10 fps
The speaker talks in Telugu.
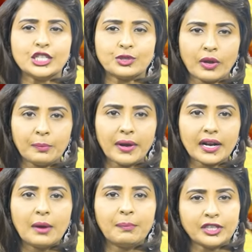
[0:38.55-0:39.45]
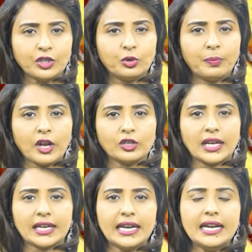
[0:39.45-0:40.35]
స్వల్పంగా పది రూపాయలు
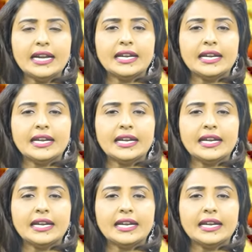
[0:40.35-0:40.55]
తగ్గి